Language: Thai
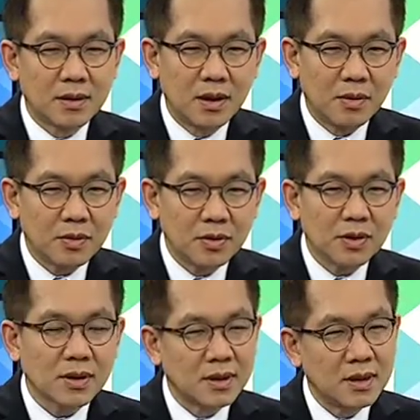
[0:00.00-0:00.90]
แล้วนอ
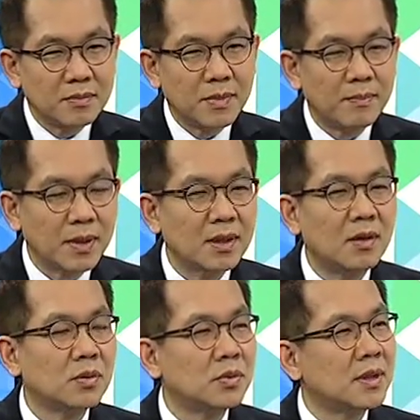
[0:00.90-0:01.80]
กจากนี้ยังมีเม็ดเงิน
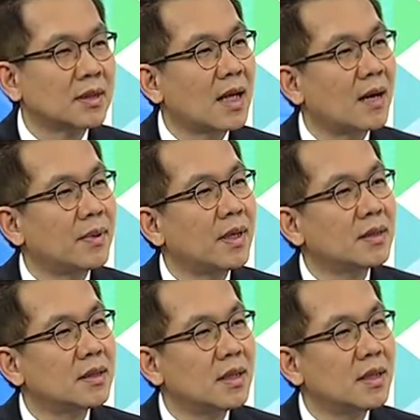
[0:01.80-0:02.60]
ลงทุนจากต่างประเทศ